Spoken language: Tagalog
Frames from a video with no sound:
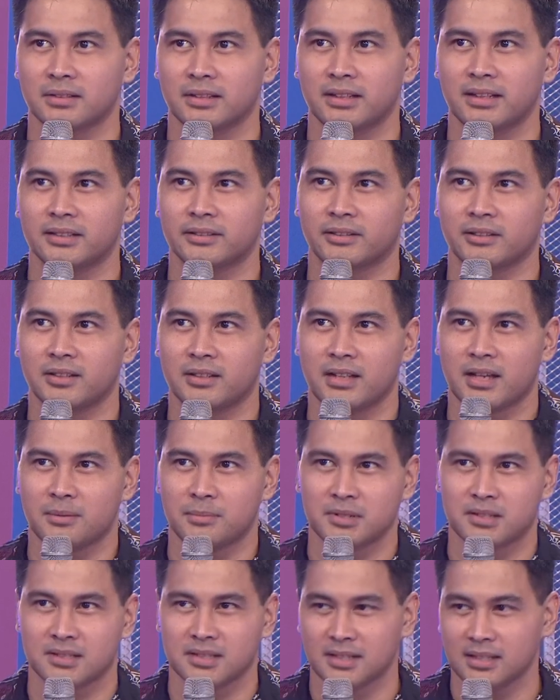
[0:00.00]
in-enroll
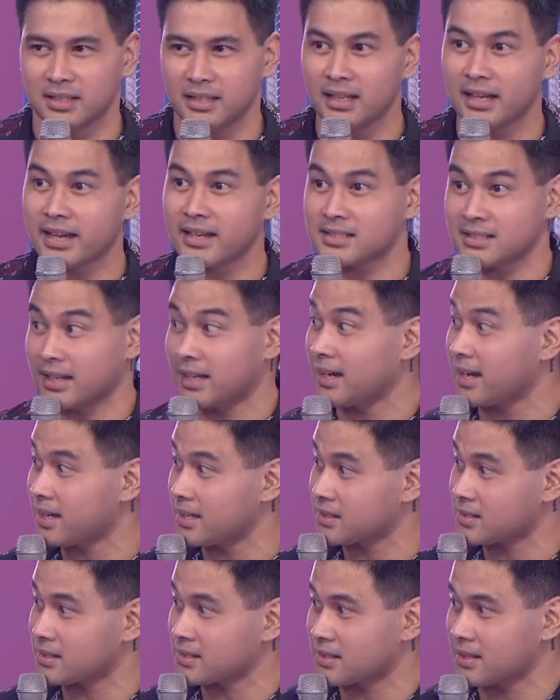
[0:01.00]
namin si Eli, si
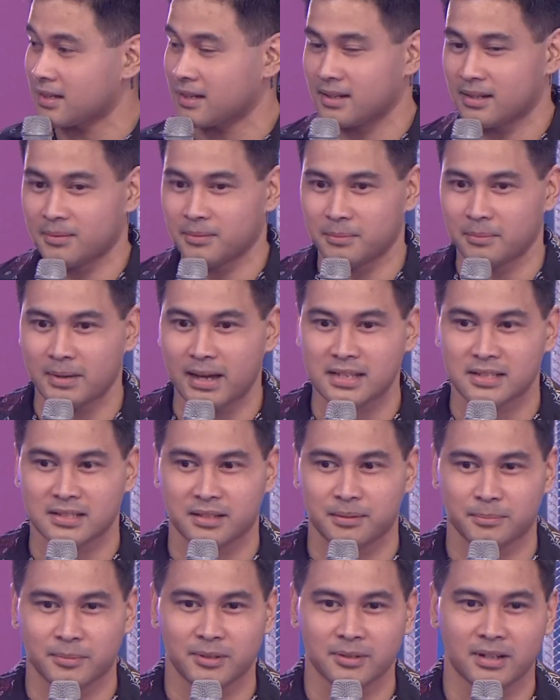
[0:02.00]
Elijah sa
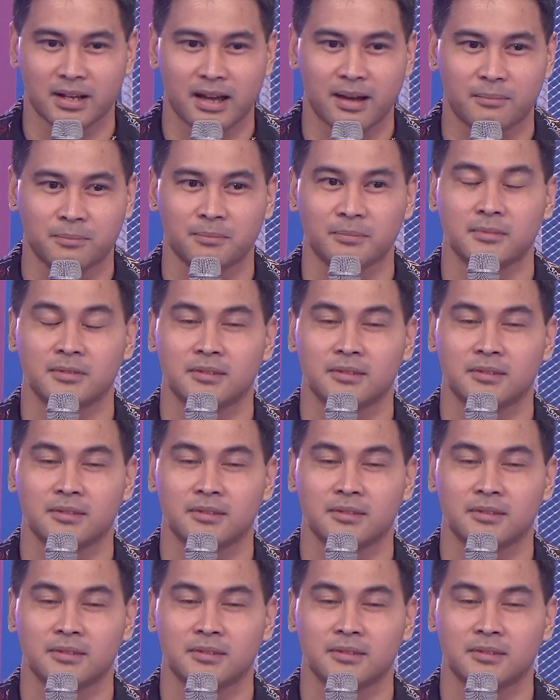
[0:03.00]
basketball camp.